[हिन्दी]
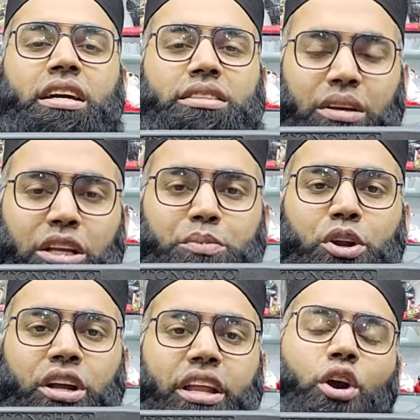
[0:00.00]
ज़बरदस्त
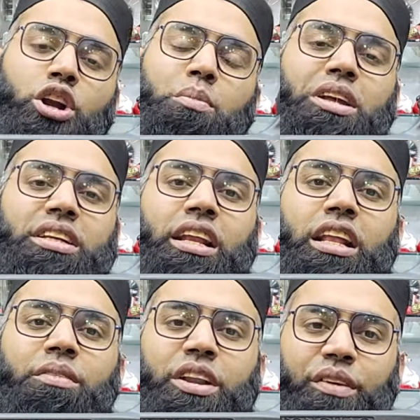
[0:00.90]
प्रोडक्ट है ऑर्डर प्लेस करने के
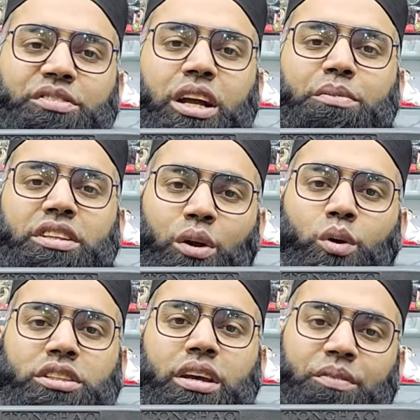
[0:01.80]
लिए हमारी वेबसाइट पर जाएँ
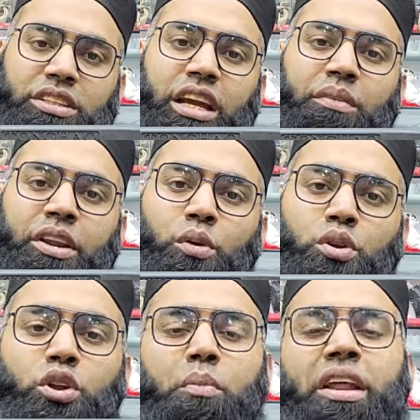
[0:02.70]
व्हाट्सएप पर जाएँ हमारे
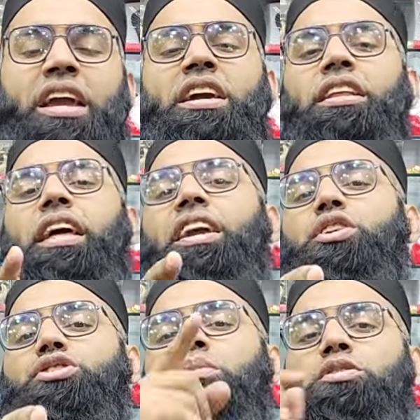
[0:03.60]
आउटलेट पर है थैंक
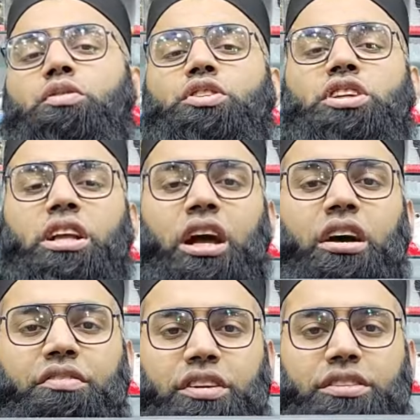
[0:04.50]
यू सो मच फॉर वॉचिंग अल्लाह
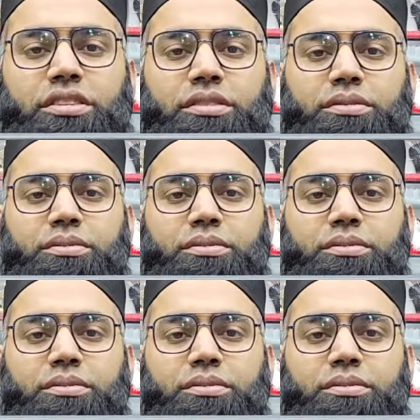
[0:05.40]
हाफिज़